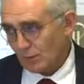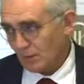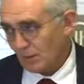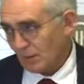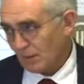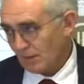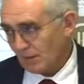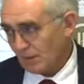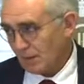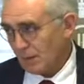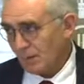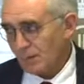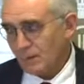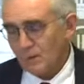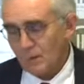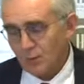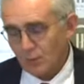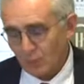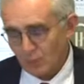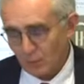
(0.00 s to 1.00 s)
porque para sacar el
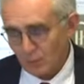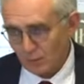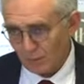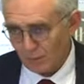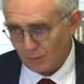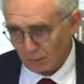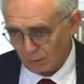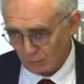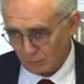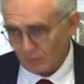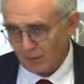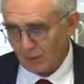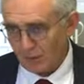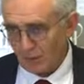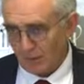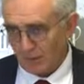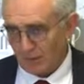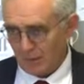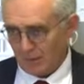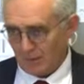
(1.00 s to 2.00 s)
dinero de los ayuntamientos está la
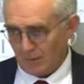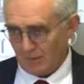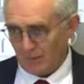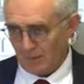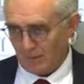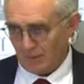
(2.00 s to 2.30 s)
marinera.